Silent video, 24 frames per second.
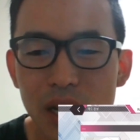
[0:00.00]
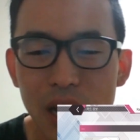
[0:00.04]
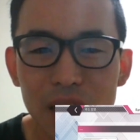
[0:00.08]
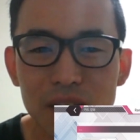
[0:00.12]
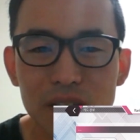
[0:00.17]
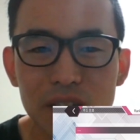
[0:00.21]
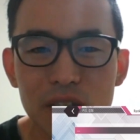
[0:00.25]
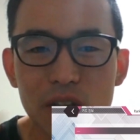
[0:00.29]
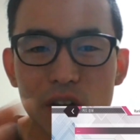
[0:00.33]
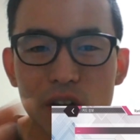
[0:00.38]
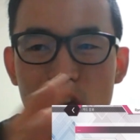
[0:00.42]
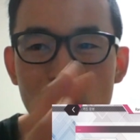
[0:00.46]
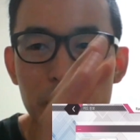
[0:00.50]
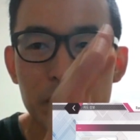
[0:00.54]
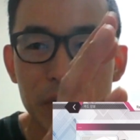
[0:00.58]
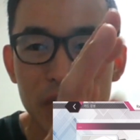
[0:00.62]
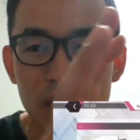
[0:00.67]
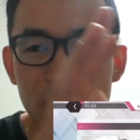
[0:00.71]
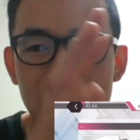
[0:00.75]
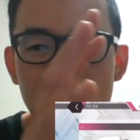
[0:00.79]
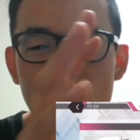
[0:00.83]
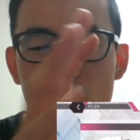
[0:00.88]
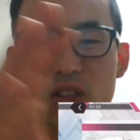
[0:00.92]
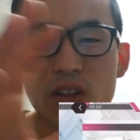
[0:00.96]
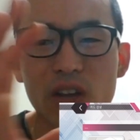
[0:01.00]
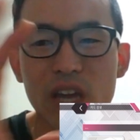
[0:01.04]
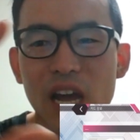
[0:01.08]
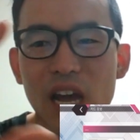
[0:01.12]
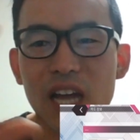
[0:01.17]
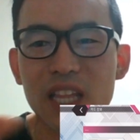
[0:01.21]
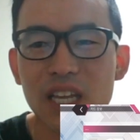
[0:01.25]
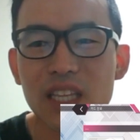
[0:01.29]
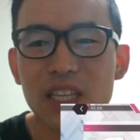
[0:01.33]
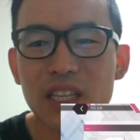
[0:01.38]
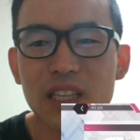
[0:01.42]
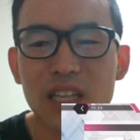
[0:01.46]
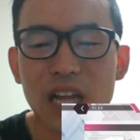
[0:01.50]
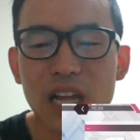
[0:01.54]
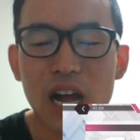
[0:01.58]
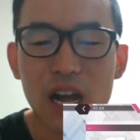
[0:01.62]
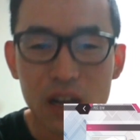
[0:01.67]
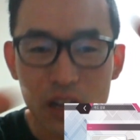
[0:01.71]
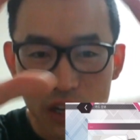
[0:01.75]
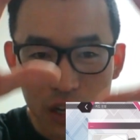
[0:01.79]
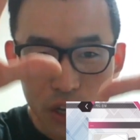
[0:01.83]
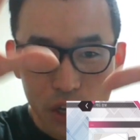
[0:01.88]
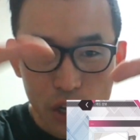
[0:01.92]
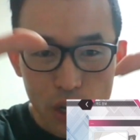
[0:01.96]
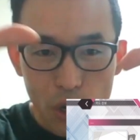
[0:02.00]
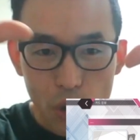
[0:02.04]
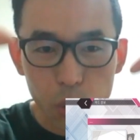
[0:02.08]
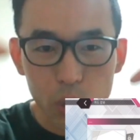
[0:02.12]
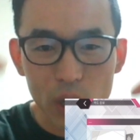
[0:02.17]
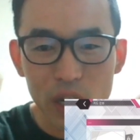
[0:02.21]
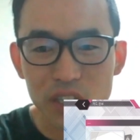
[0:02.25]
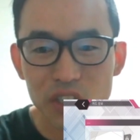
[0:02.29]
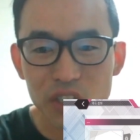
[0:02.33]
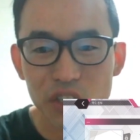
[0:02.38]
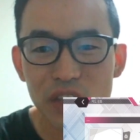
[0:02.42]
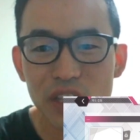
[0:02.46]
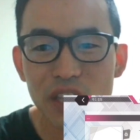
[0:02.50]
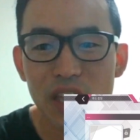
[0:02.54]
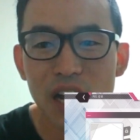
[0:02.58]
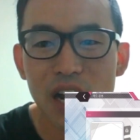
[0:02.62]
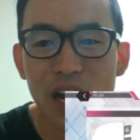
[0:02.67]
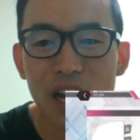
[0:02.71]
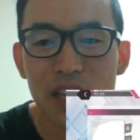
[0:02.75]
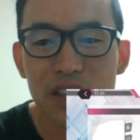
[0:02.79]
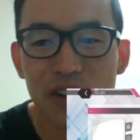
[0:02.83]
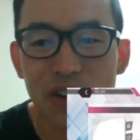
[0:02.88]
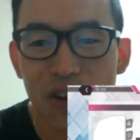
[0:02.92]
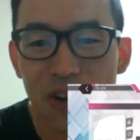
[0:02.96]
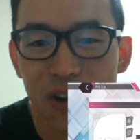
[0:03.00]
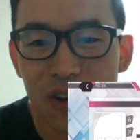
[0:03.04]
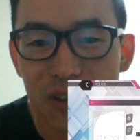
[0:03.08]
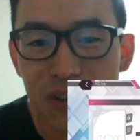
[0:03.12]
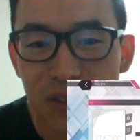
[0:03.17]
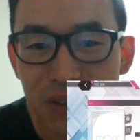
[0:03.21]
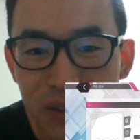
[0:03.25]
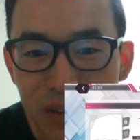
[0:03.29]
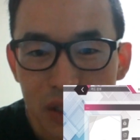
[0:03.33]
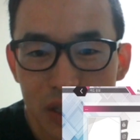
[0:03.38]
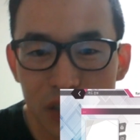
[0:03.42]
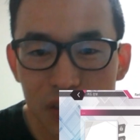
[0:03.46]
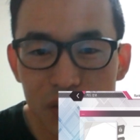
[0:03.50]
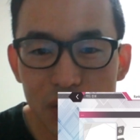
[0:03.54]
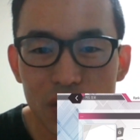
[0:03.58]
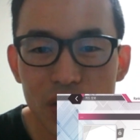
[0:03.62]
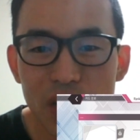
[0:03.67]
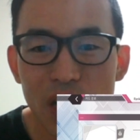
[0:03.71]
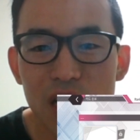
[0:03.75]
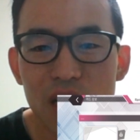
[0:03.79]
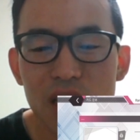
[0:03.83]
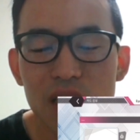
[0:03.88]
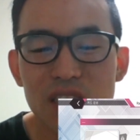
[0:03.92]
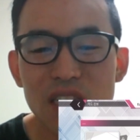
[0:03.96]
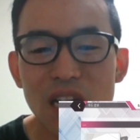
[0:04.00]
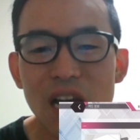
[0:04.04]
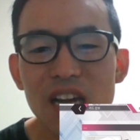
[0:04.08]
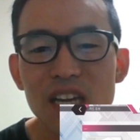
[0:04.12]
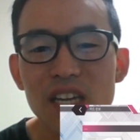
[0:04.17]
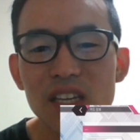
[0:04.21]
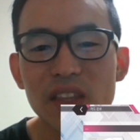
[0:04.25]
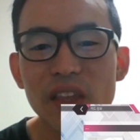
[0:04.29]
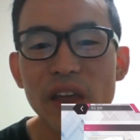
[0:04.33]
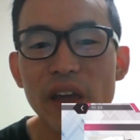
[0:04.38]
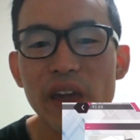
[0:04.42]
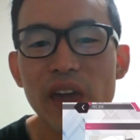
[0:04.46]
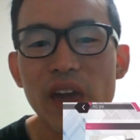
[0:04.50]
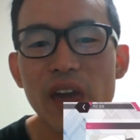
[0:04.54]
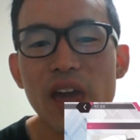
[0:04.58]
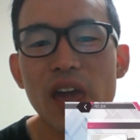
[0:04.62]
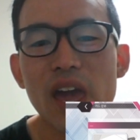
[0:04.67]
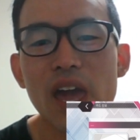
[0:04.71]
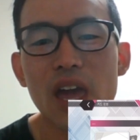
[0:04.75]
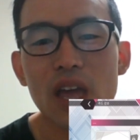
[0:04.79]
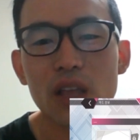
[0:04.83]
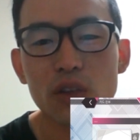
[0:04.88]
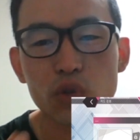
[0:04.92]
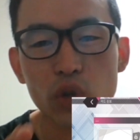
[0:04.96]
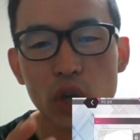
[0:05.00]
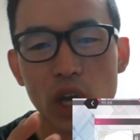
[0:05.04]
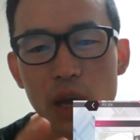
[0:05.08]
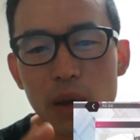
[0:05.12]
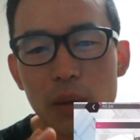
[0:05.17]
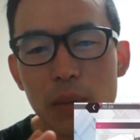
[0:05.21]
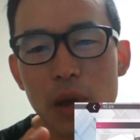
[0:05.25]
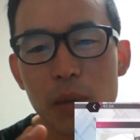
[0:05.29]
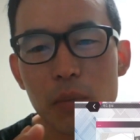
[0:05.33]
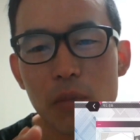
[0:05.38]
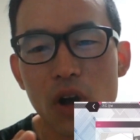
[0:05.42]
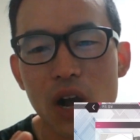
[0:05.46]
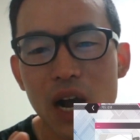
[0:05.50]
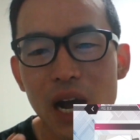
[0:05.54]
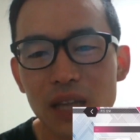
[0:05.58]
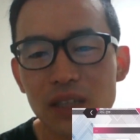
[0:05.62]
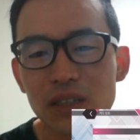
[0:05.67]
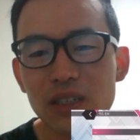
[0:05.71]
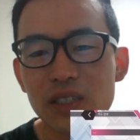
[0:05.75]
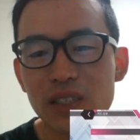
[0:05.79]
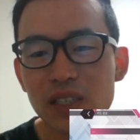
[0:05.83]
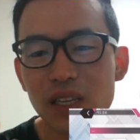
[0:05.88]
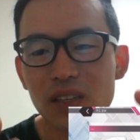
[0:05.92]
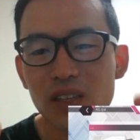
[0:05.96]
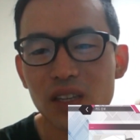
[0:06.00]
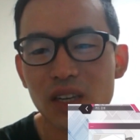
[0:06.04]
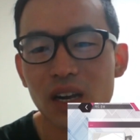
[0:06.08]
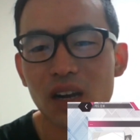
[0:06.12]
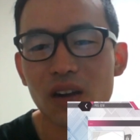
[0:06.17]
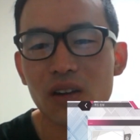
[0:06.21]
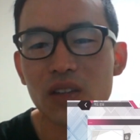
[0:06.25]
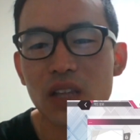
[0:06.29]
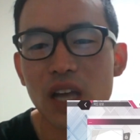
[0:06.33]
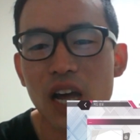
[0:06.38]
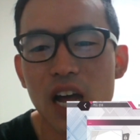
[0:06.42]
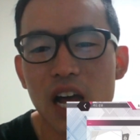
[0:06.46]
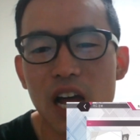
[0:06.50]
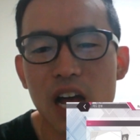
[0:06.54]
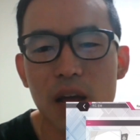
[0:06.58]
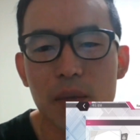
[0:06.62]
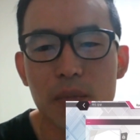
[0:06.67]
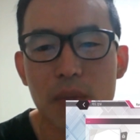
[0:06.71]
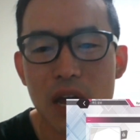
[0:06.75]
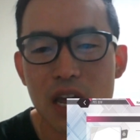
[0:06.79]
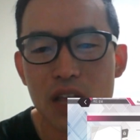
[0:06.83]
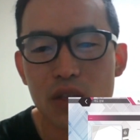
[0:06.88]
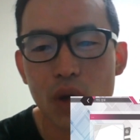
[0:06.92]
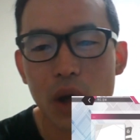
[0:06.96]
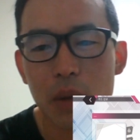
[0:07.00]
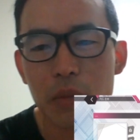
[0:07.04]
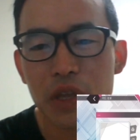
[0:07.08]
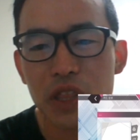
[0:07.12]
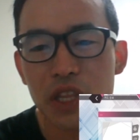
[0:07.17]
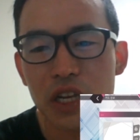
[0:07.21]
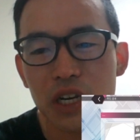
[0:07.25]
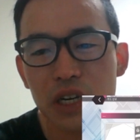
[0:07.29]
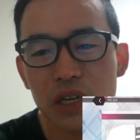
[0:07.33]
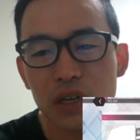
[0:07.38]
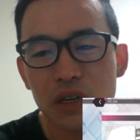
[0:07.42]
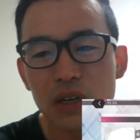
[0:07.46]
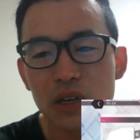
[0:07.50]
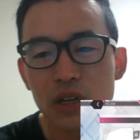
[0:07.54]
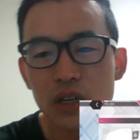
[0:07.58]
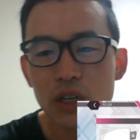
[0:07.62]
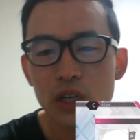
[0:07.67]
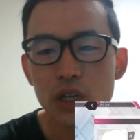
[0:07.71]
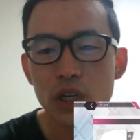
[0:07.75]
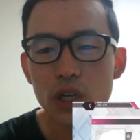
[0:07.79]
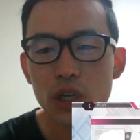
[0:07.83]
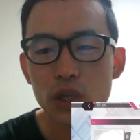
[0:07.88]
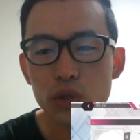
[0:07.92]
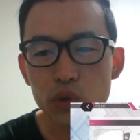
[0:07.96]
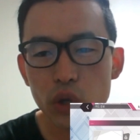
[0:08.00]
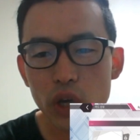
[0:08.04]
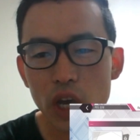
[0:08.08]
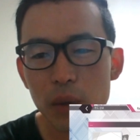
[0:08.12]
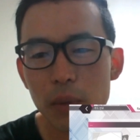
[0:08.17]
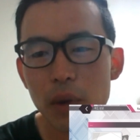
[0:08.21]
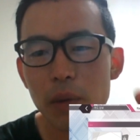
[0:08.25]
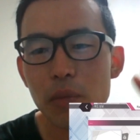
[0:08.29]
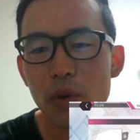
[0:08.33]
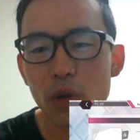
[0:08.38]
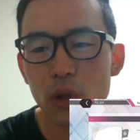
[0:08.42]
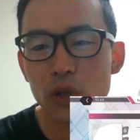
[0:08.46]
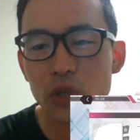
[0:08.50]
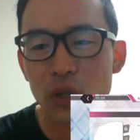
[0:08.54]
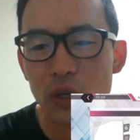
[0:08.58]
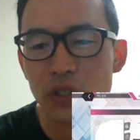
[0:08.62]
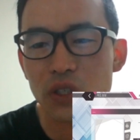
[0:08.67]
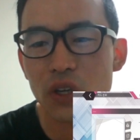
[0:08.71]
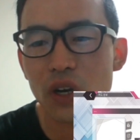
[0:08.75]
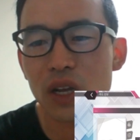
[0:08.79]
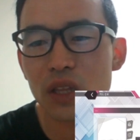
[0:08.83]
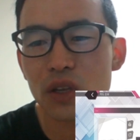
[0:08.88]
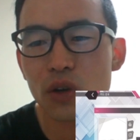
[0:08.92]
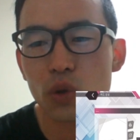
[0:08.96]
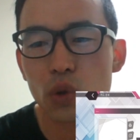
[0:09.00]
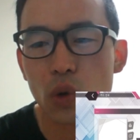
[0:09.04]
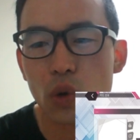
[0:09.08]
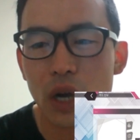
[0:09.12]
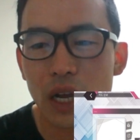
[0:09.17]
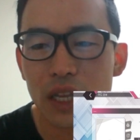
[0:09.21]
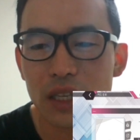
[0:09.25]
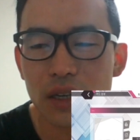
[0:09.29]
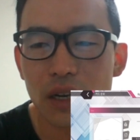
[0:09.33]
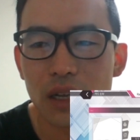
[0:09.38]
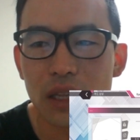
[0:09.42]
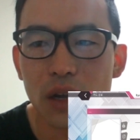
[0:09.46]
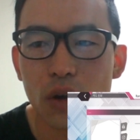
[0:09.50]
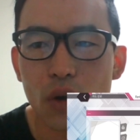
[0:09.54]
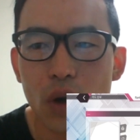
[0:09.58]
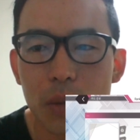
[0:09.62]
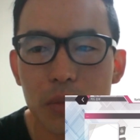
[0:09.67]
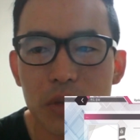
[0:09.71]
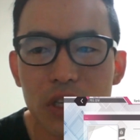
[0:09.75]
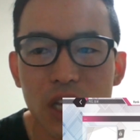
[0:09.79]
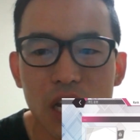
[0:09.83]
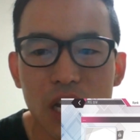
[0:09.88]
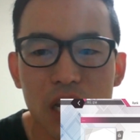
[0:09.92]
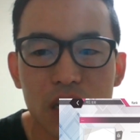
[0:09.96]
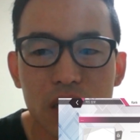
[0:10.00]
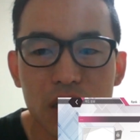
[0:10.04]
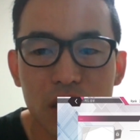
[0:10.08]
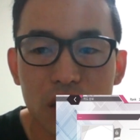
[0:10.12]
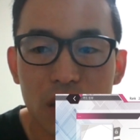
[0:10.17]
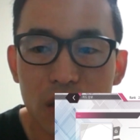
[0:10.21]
카드 이렇게 빈 거 이렇게 하나하나 콜렉션해 나가는 거. 그래서 여기 자기 덱에 최애 멤버 카드를 세팅하거나 메인 화면을 최애 멤버로 설정하는 것도 가능하다고 합니다.